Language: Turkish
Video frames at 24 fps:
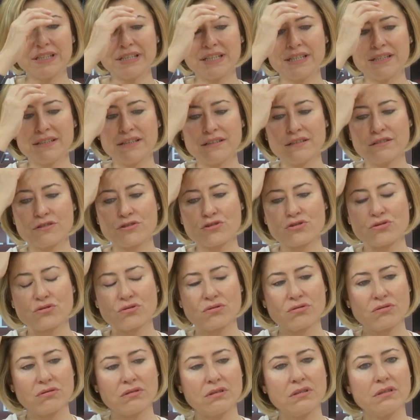nedeni
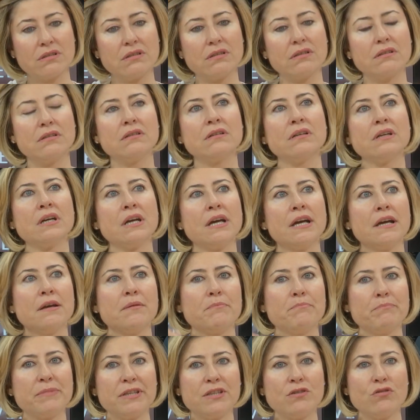şu e
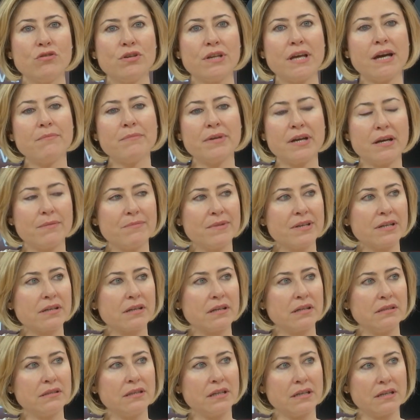bir dönem bir
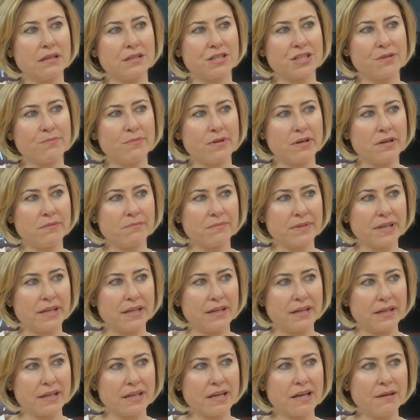Amerika'da yaşamam
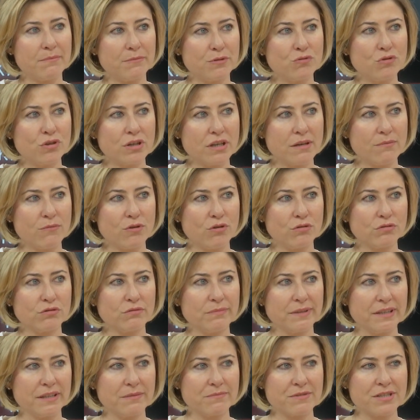gereken bir dönem oldu
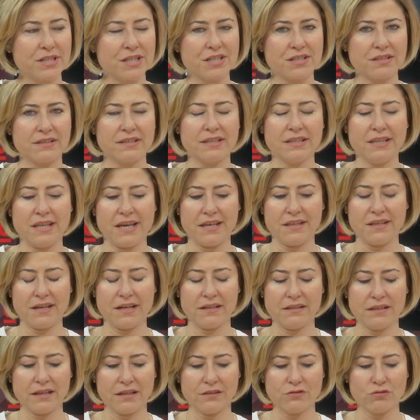benim çeşitli
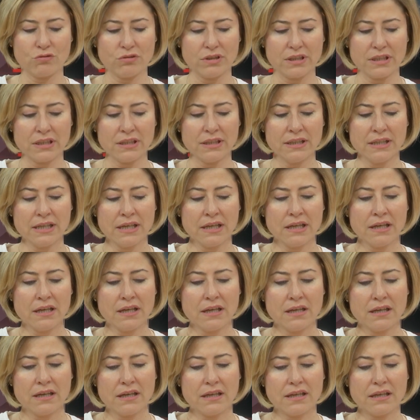nedenlerden dolayı.
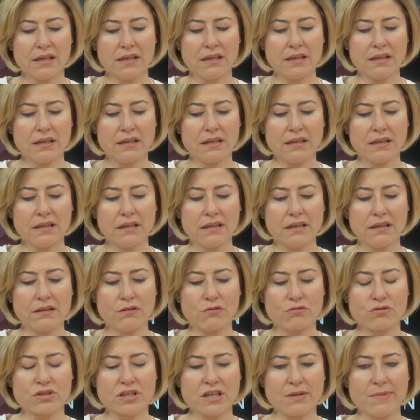e,
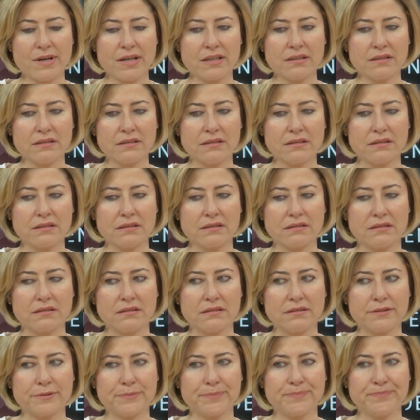o zaman
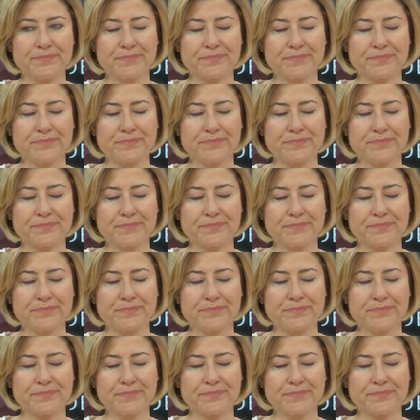e,